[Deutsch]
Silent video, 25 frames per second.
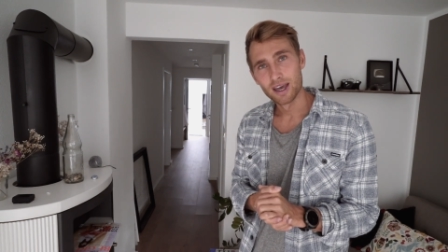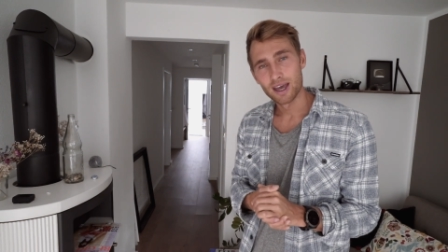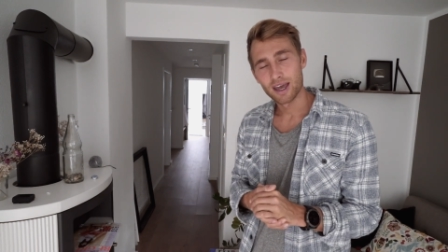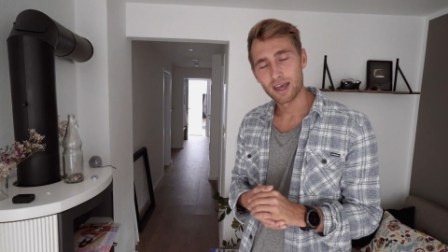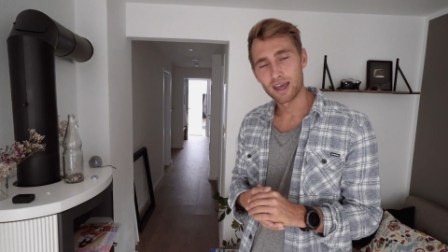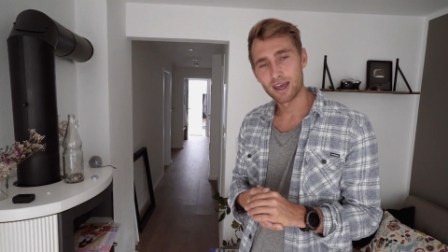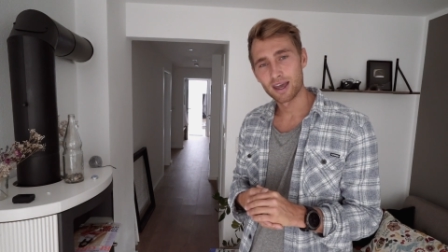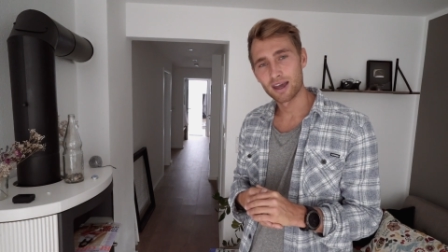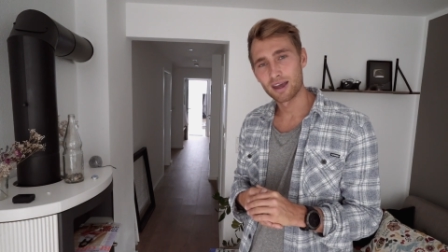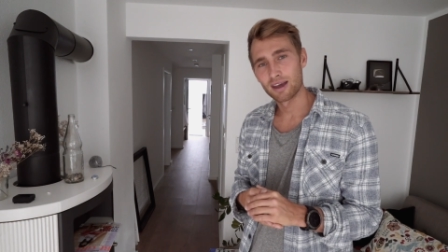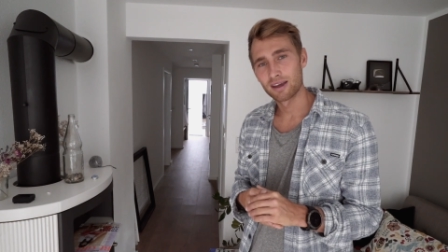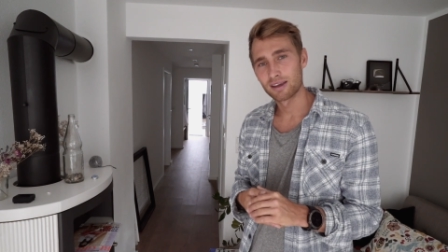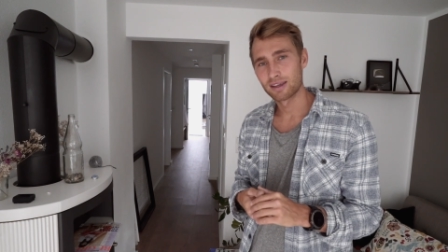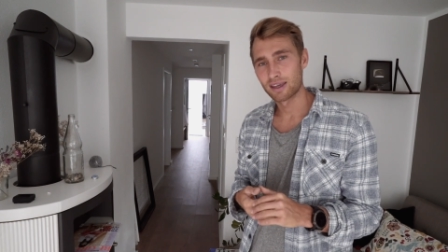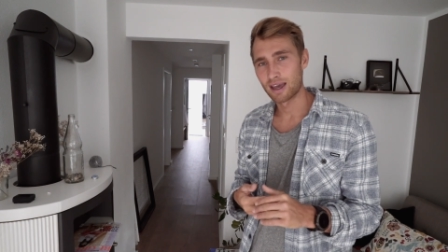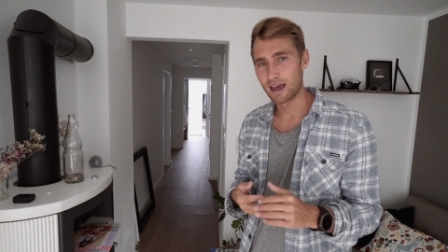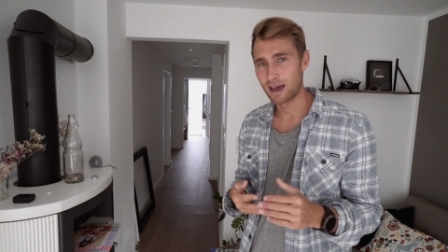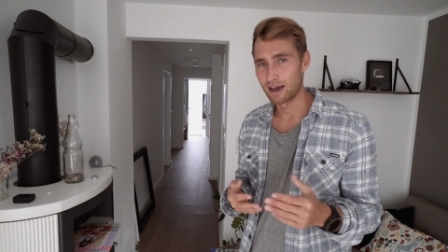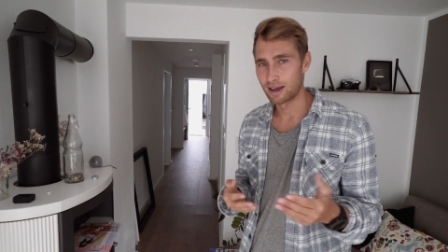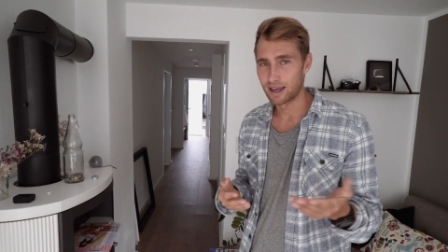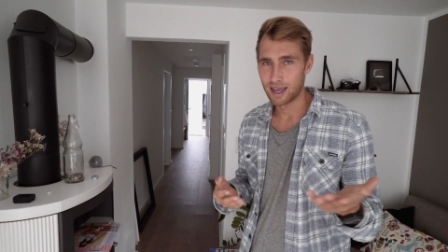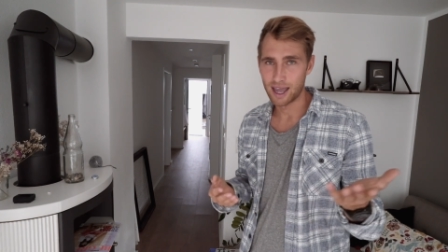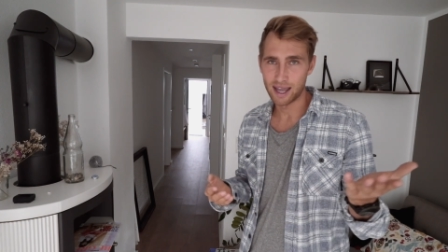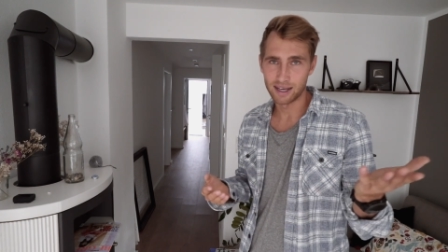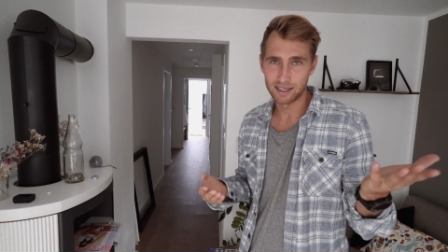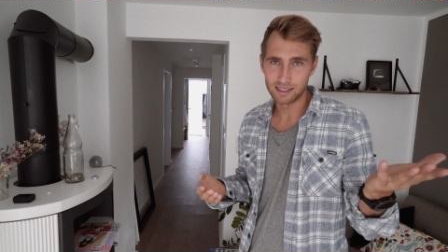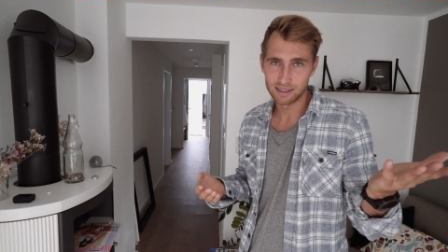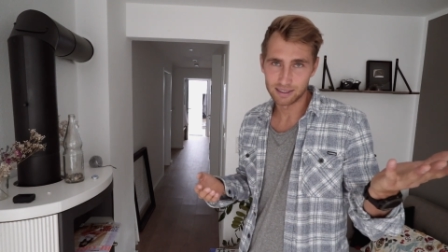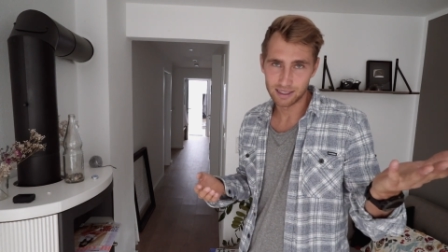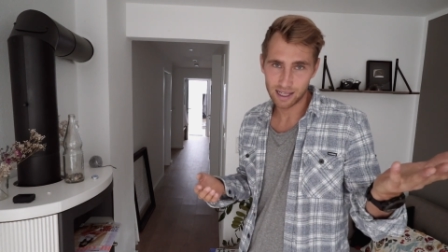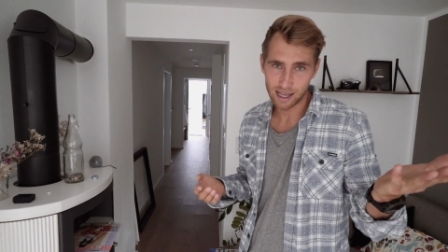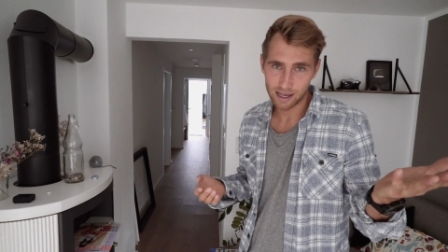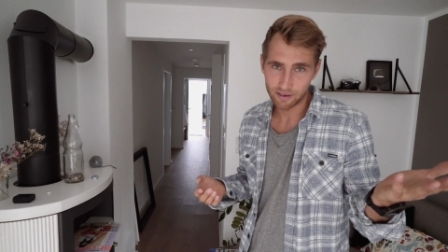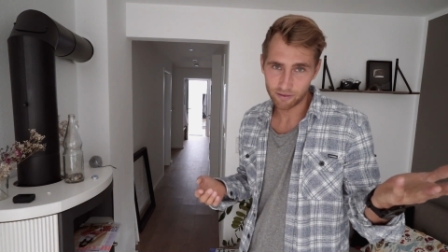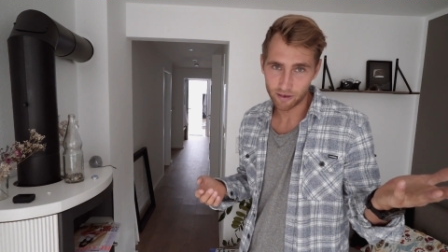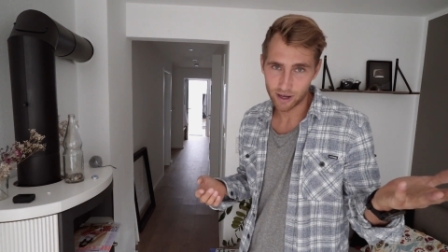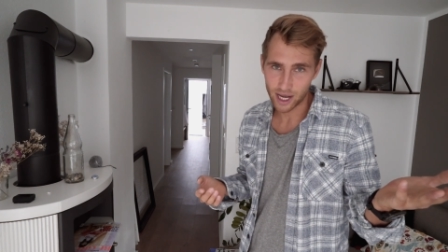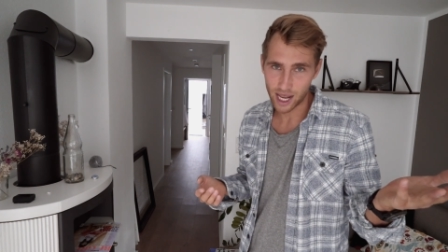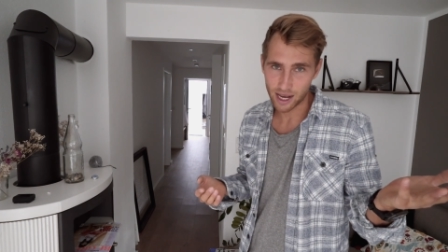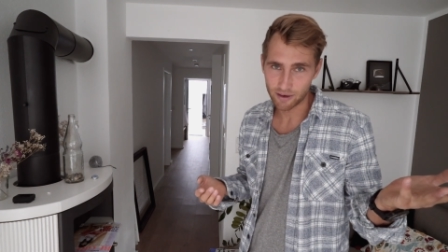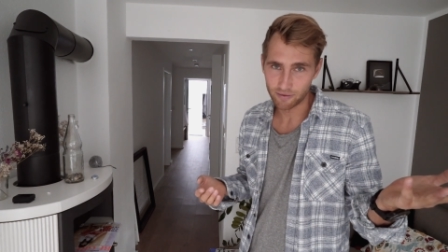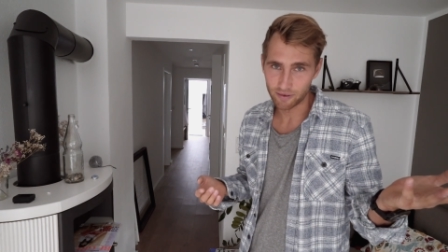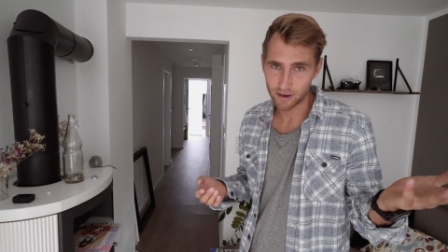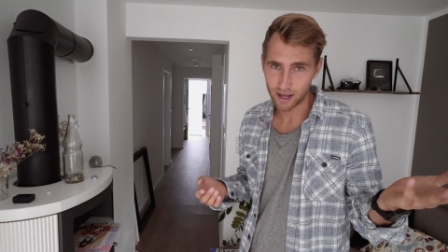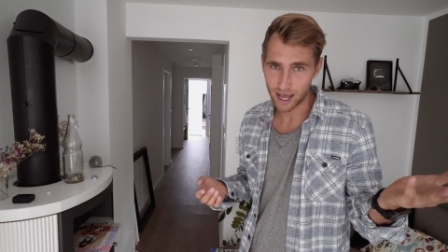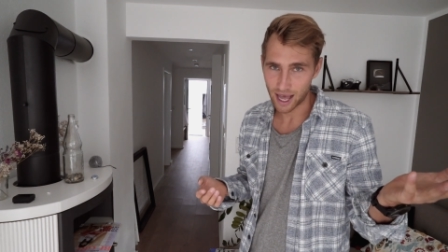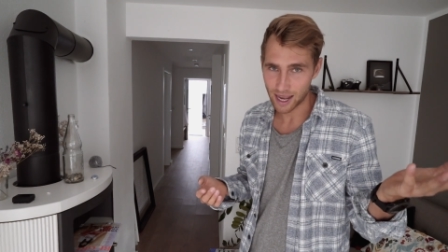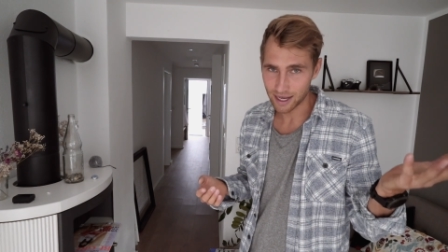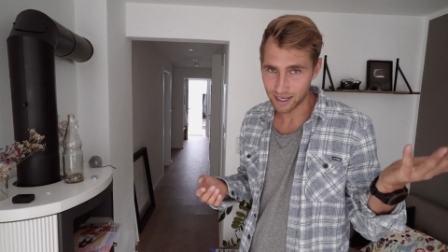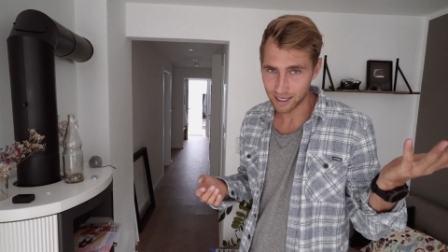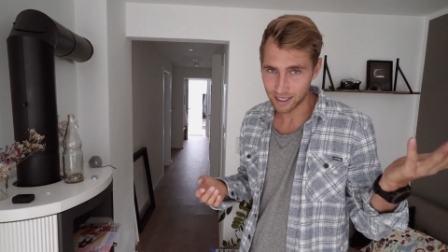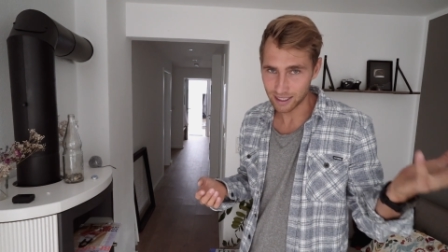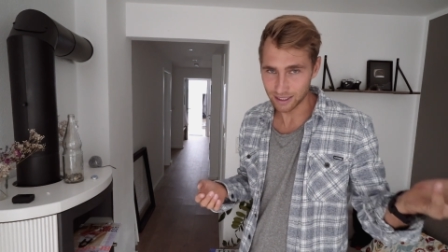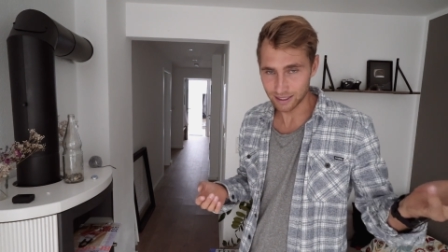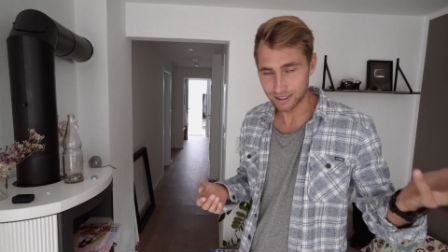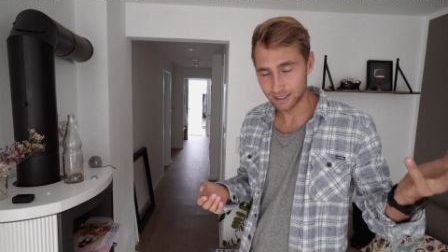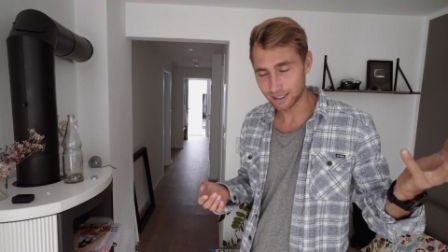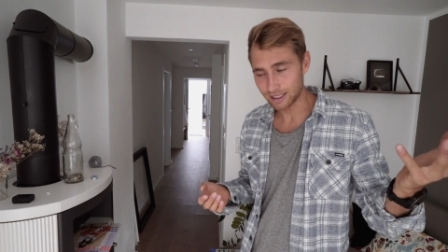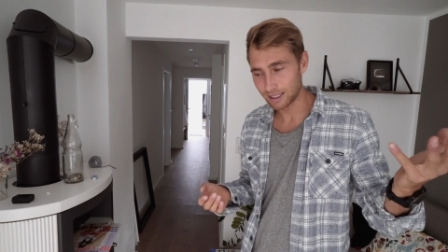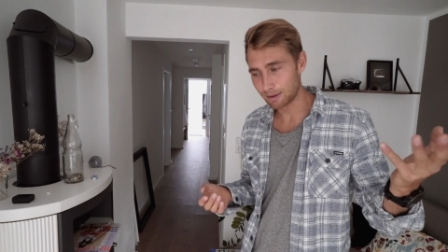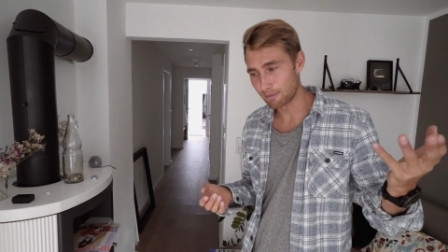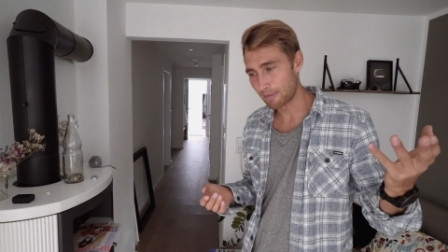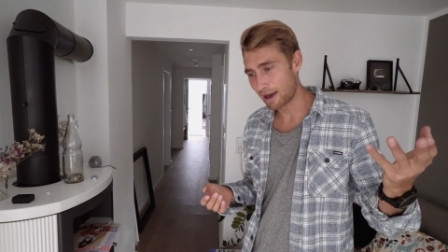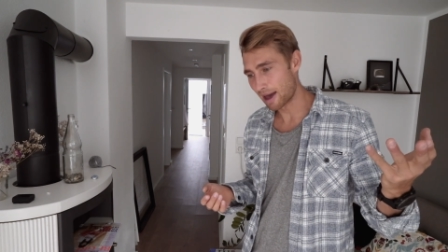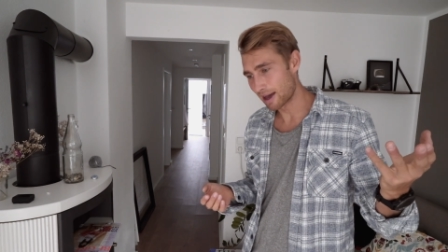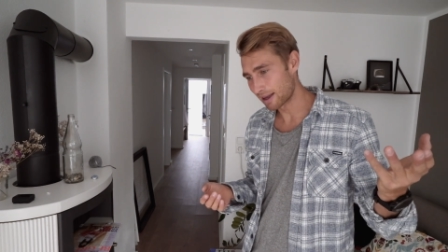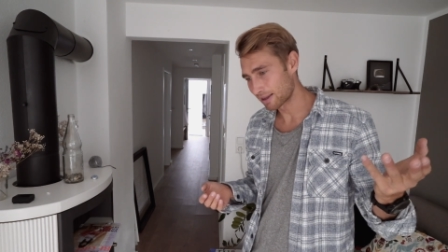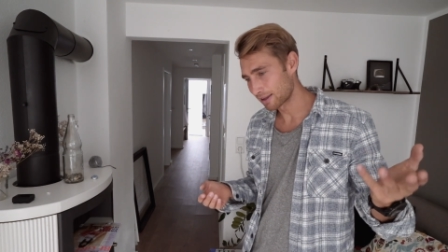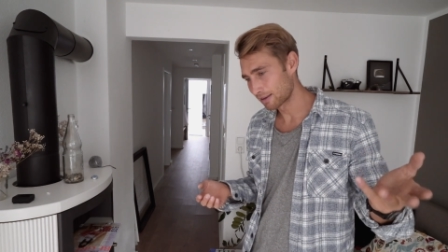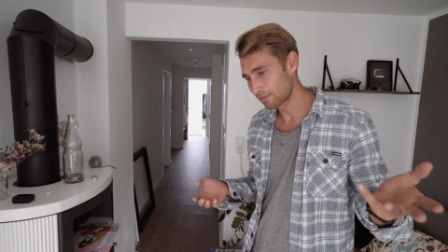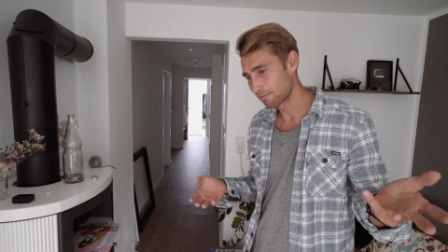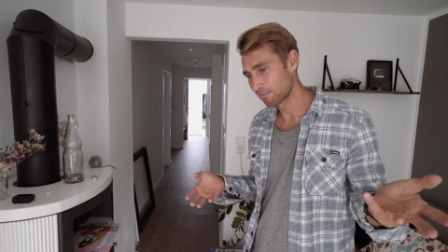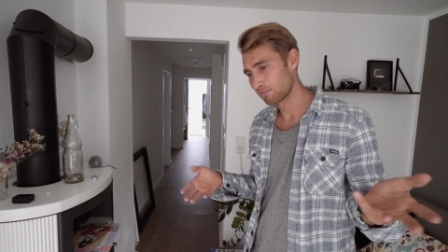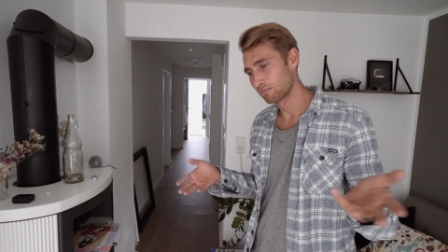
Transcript: Äh, ja, hätte ich es gleich von Anfang an richtig gemacht,